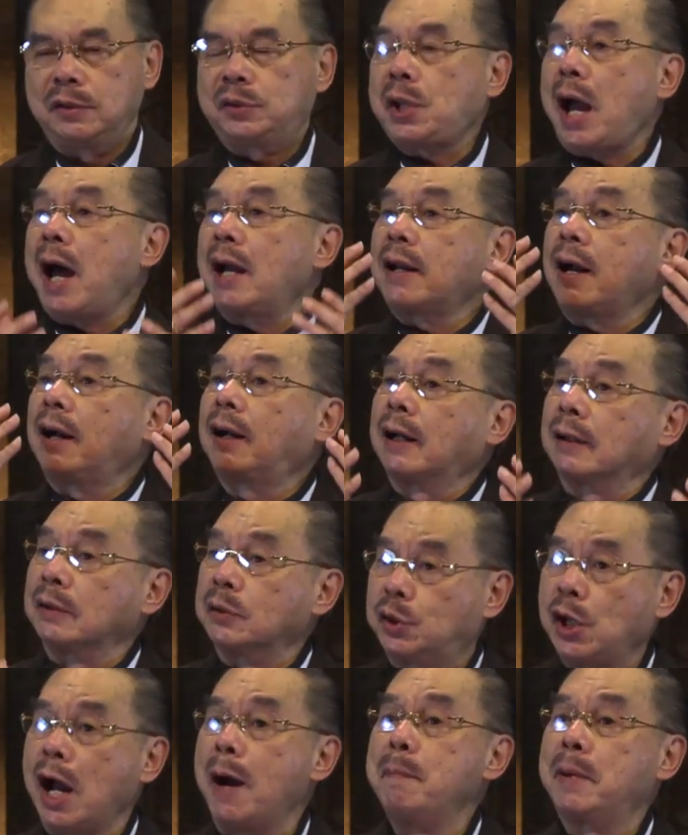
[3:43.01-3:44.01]
Cara
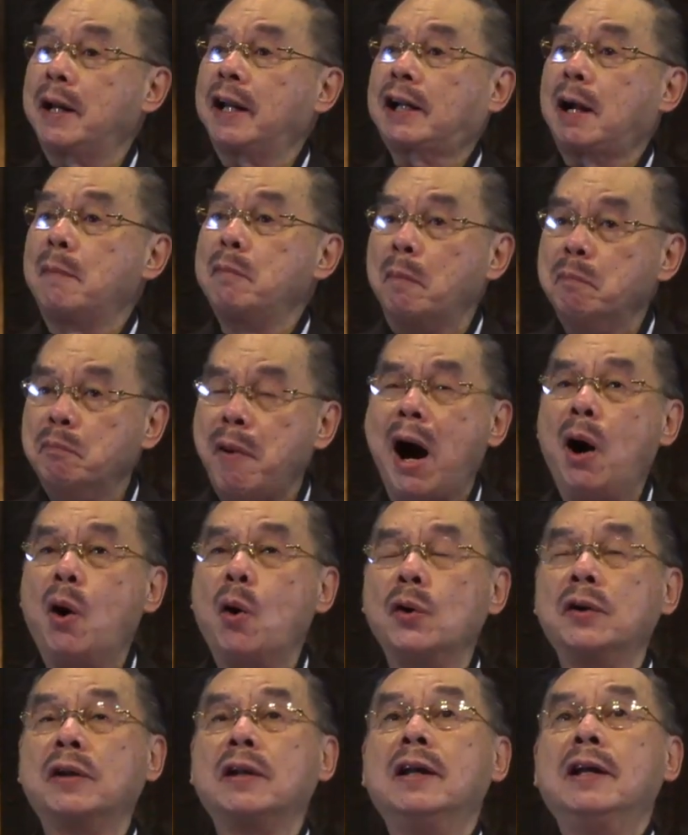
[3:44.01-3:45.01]
kerja mereka
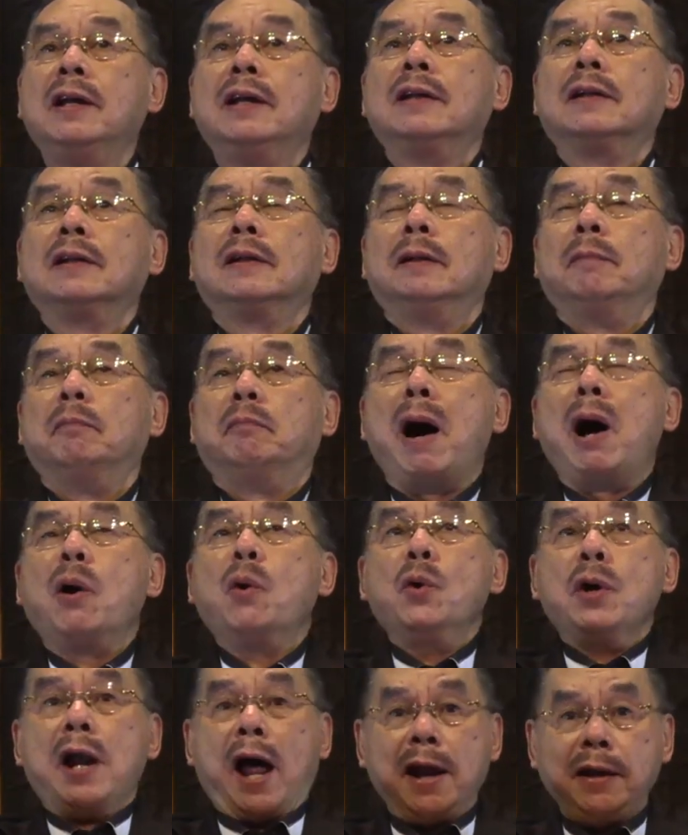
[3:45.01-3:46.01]
membangun
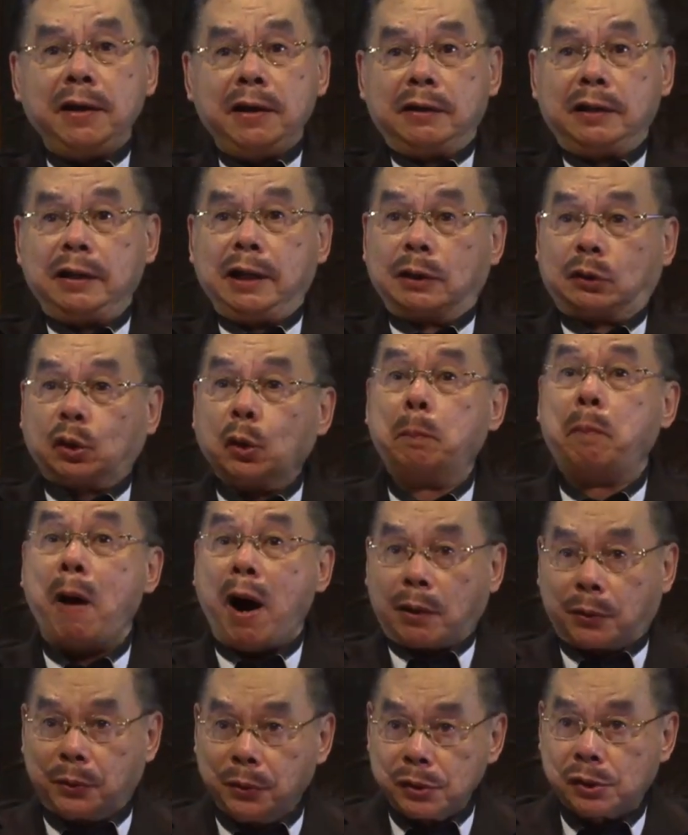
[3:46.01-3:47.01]
bangunan itu
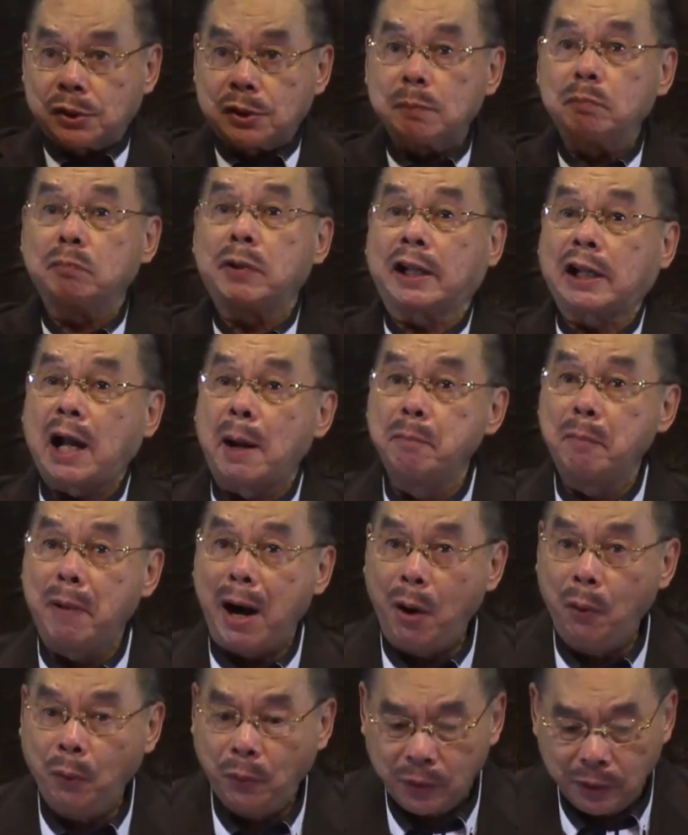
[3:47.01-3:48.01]
bagus, mereka
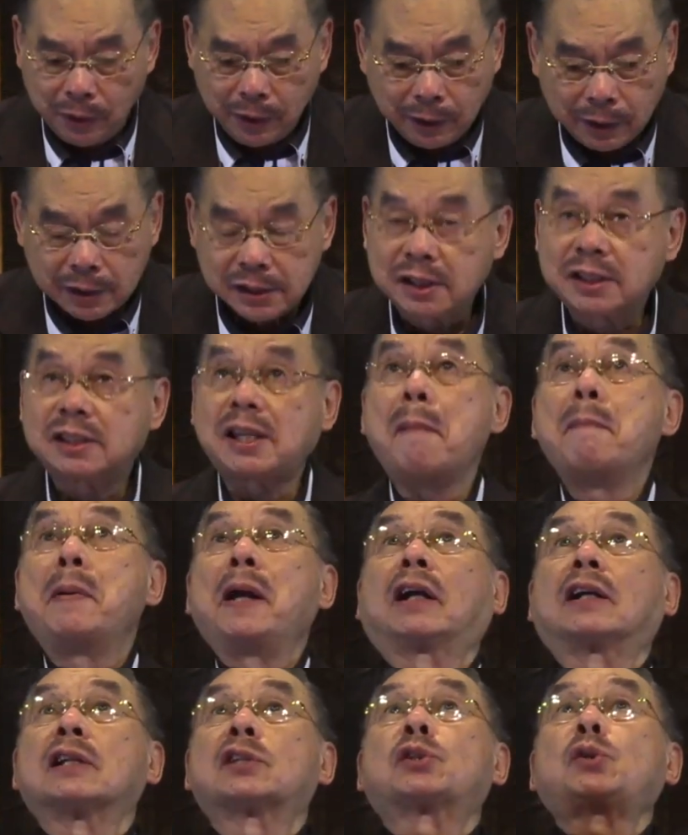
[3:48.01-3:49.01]
mau
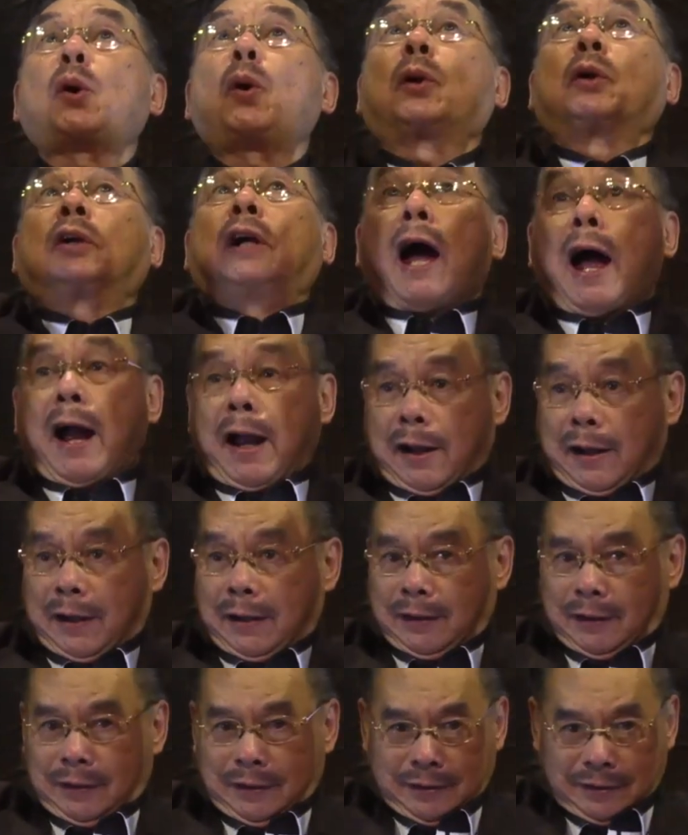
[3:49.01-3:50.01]
sampai ke sorga.
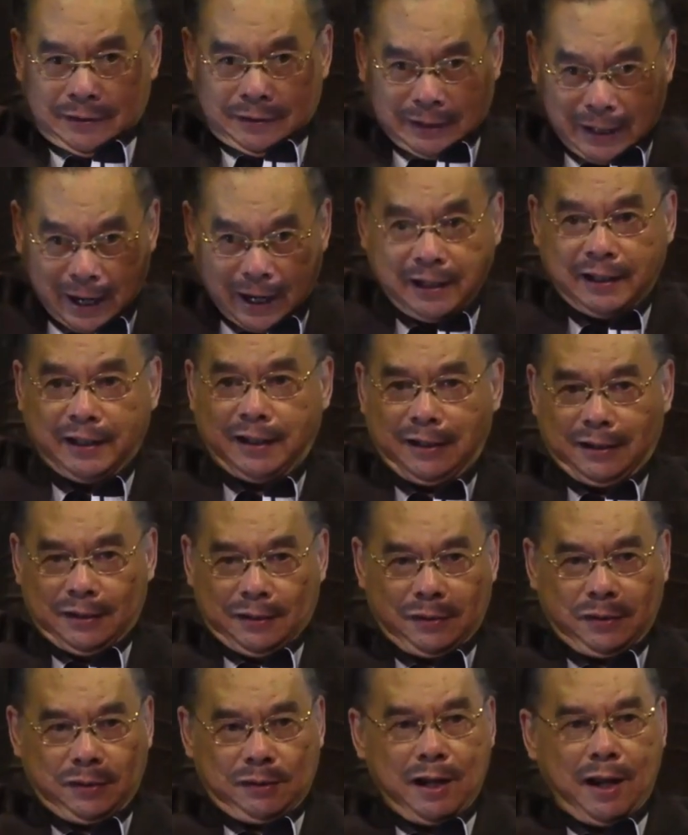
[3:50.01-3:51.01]
Nah ini,
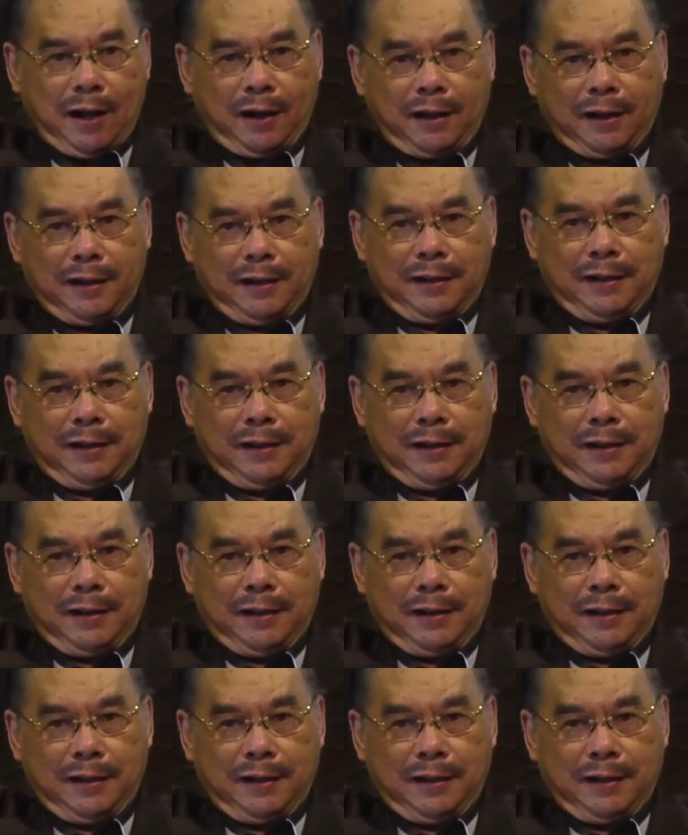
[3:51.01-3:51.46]
saudara.